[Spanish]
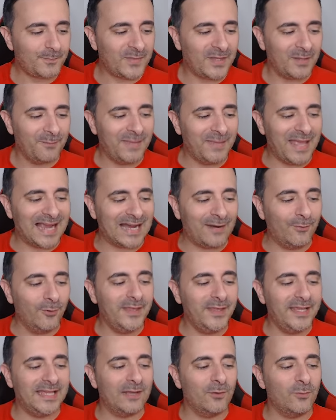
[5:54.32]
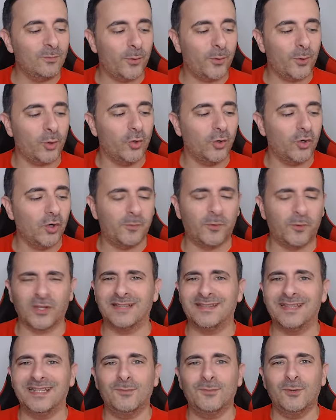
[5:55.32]
Me acabo de quedar un poco loco
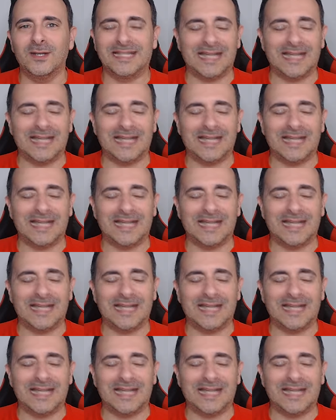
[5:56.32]
porque tenemos el